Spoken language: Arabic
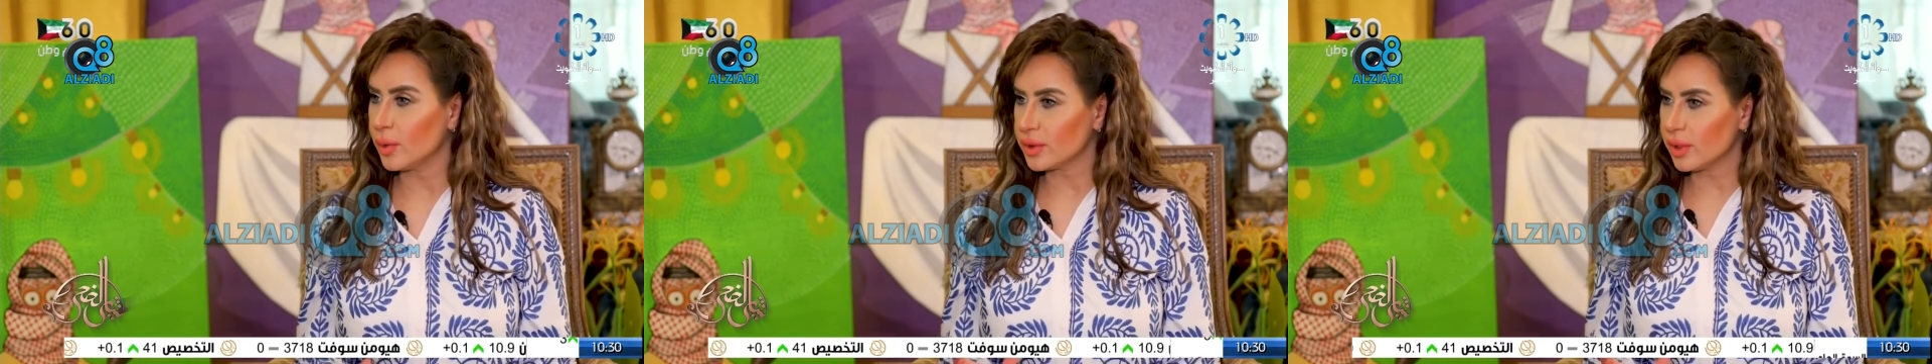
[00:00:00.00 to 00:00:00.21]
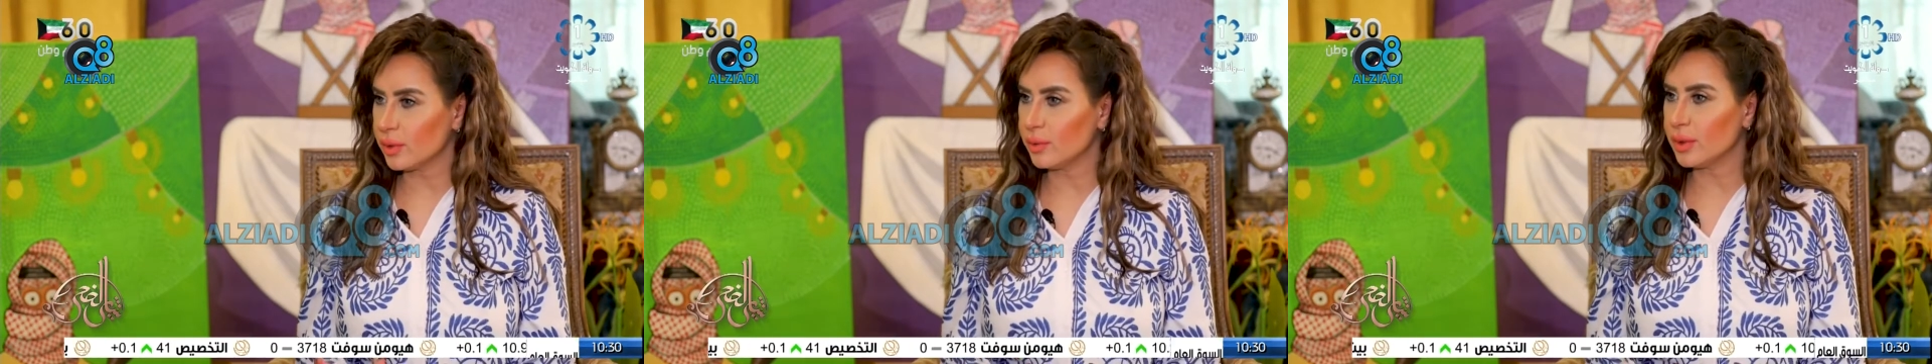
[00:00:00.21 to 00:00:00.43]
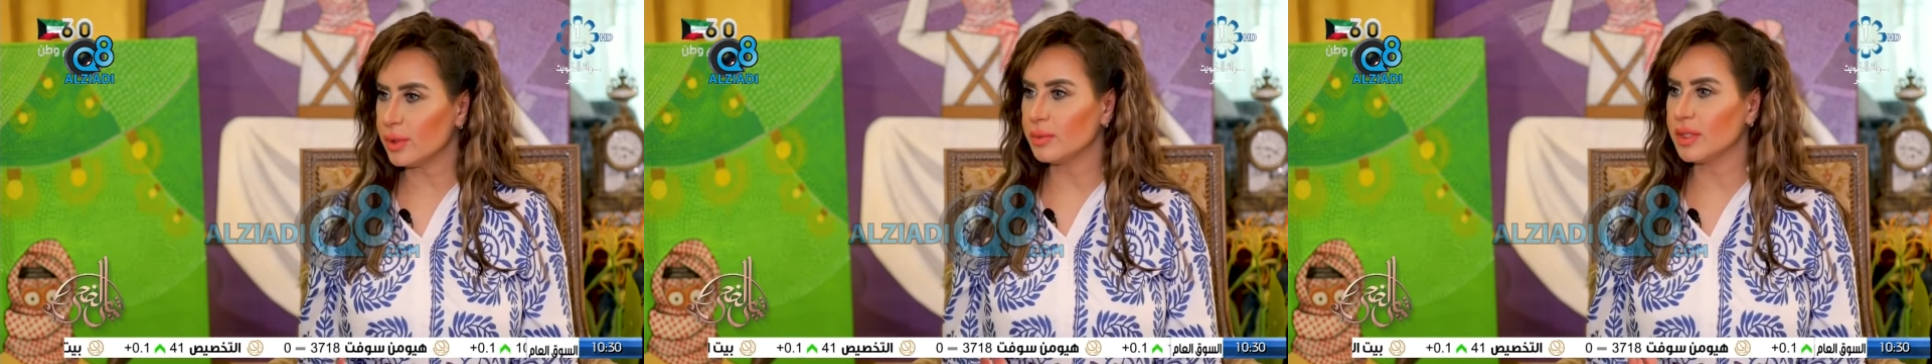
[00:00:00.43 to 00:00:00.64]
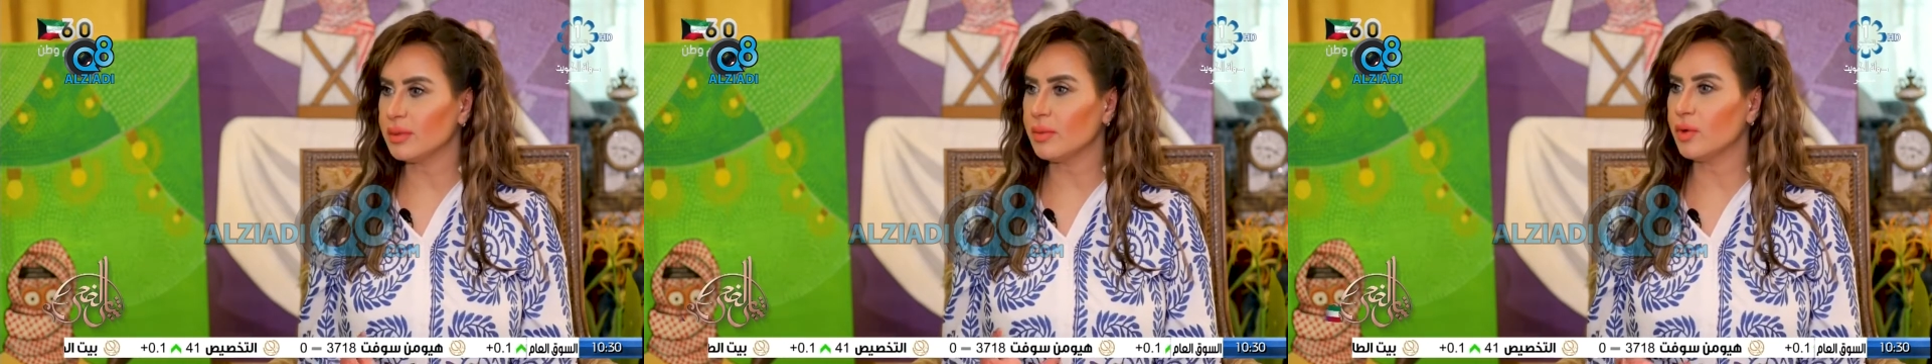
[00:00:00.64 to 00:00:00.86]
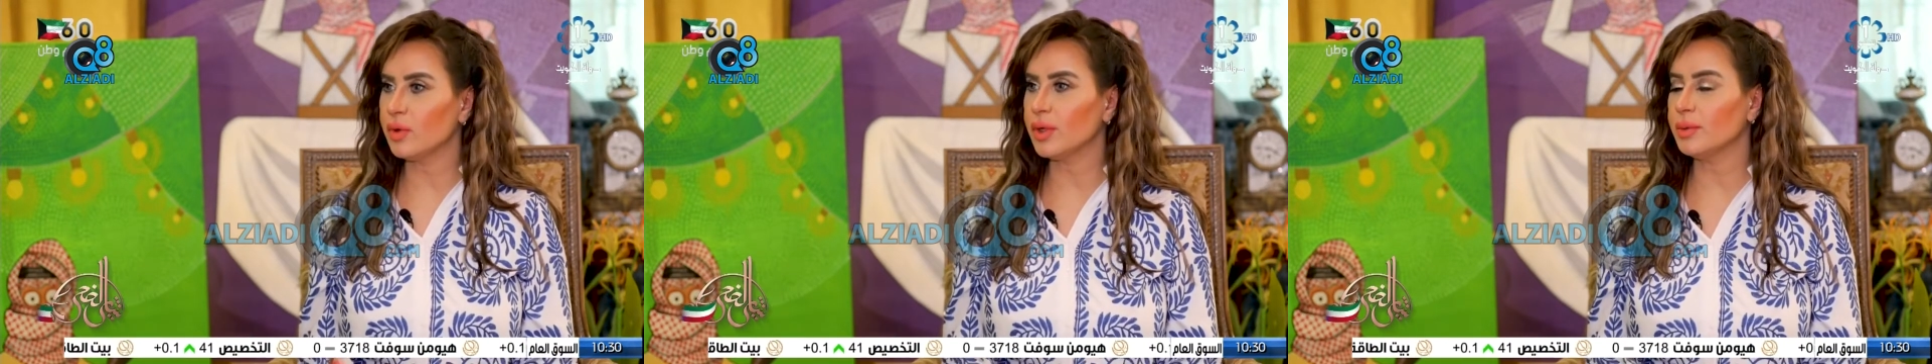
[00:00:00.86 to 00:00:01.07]
ويطور
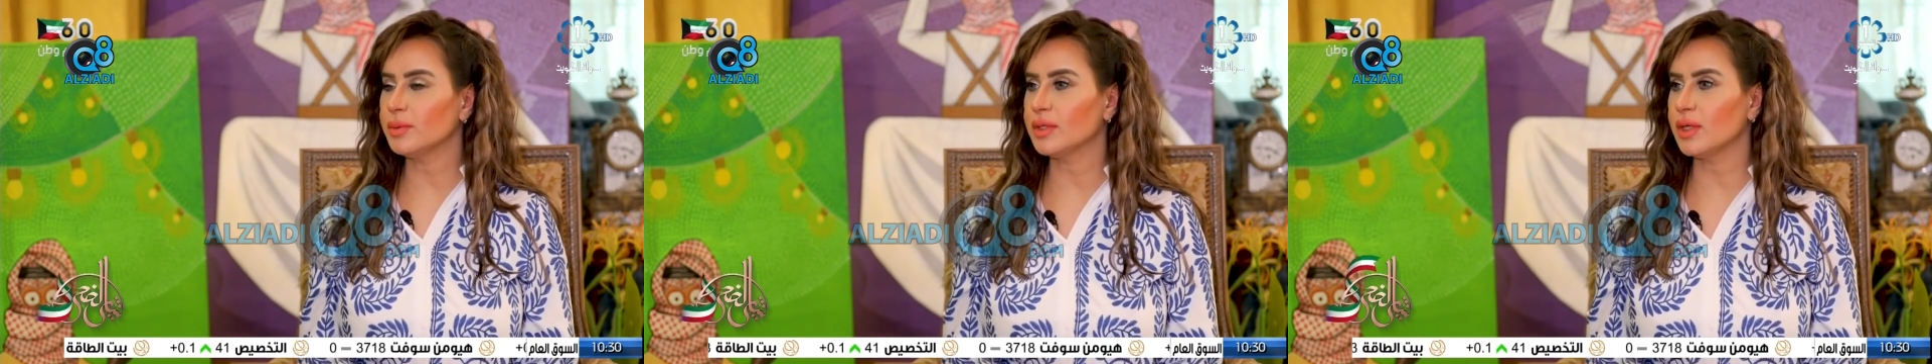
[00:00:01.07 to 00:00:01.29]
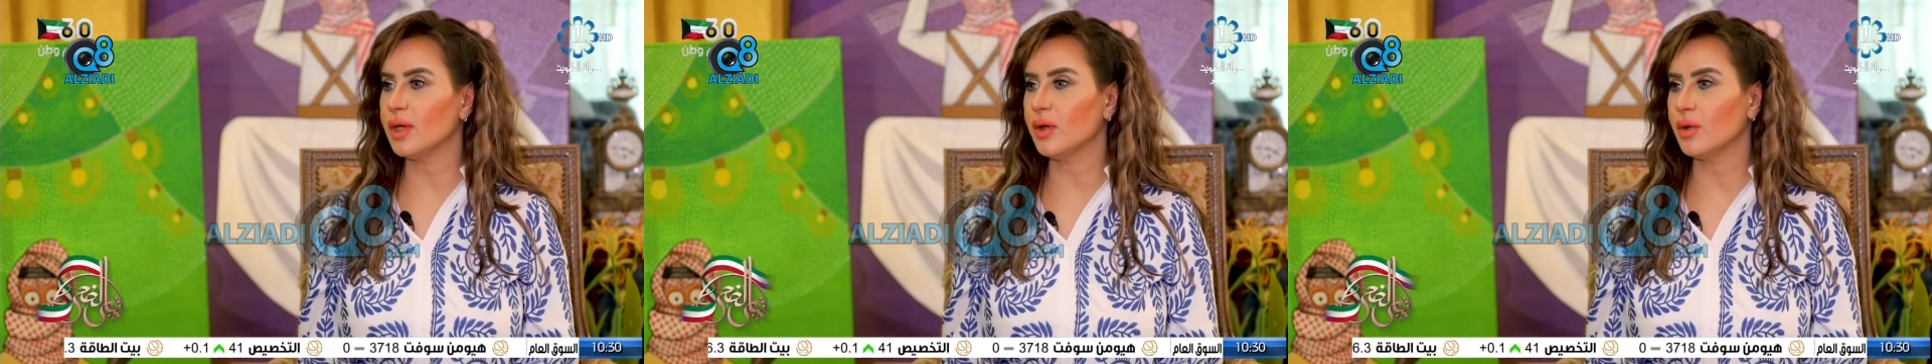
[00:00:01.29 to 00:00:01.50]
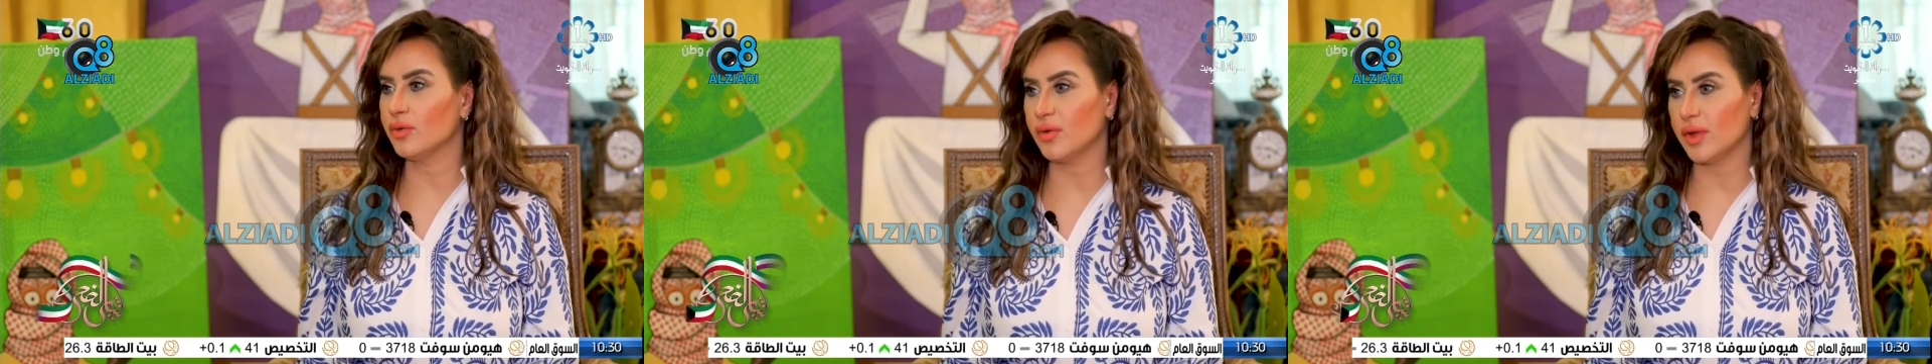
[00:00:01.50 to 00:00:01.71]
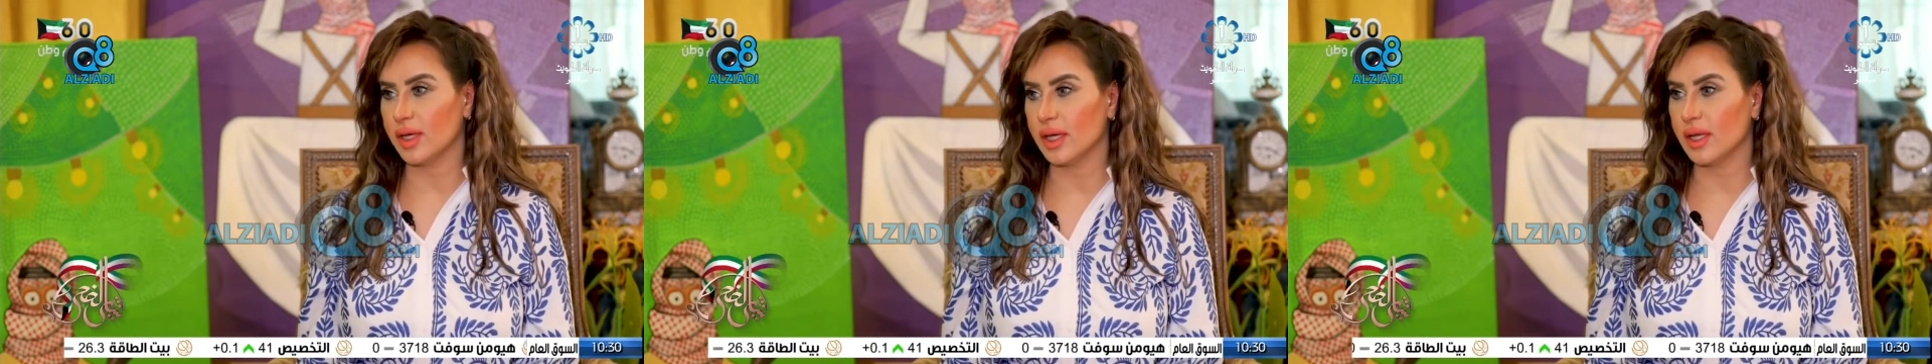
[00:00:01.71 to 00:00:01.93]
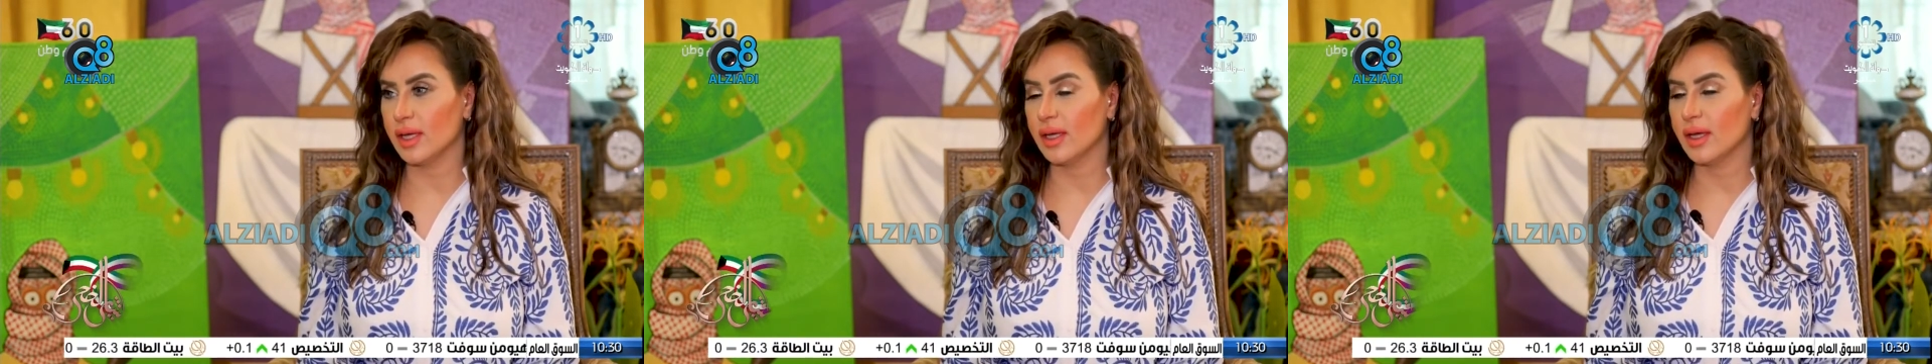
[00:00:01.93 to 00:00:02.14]
من موهبته
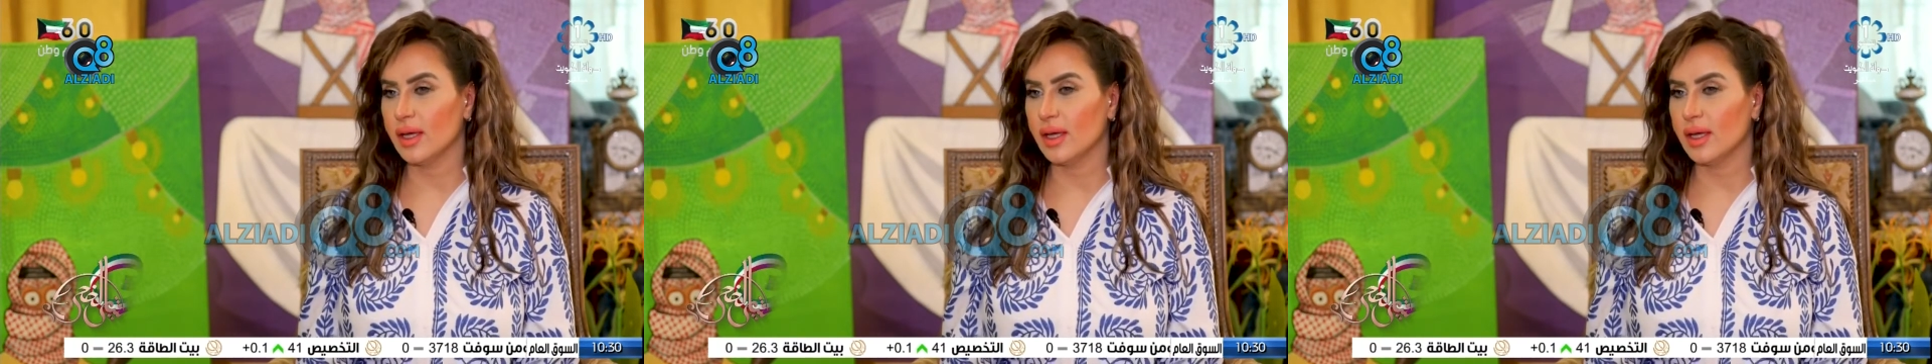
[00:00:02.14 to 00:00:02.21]
وفنه.